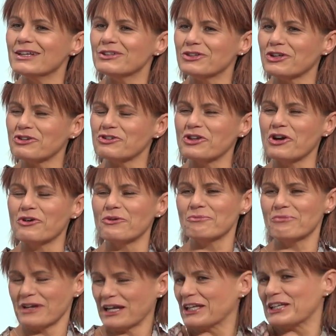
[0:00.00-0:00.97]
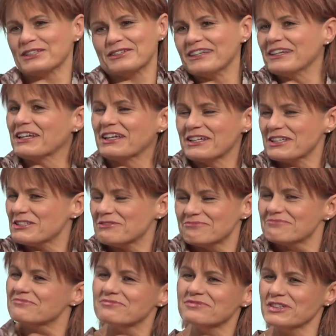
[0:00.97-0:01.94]
Also ich schaue eigentlich täglich
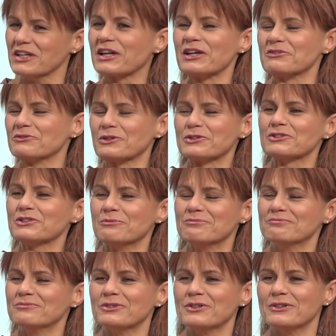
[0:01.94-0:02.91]
irgendwas am,